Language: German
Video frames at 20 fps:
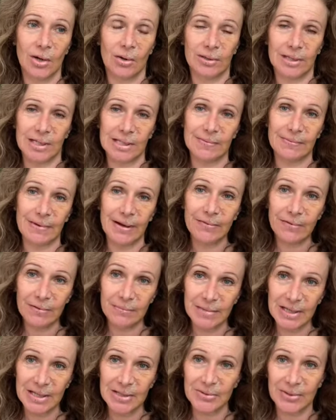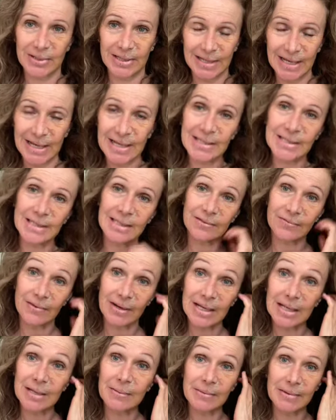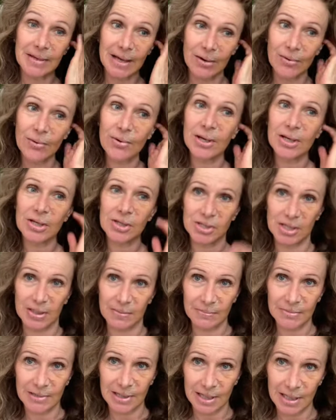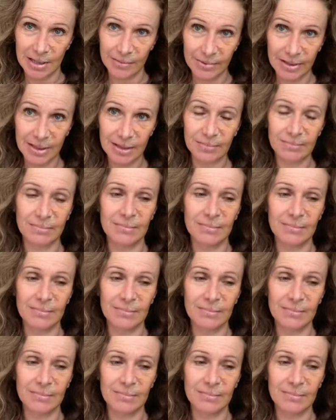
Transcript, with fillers: Und das war für mich so entlastend, weil ich mich auch geschämt habe,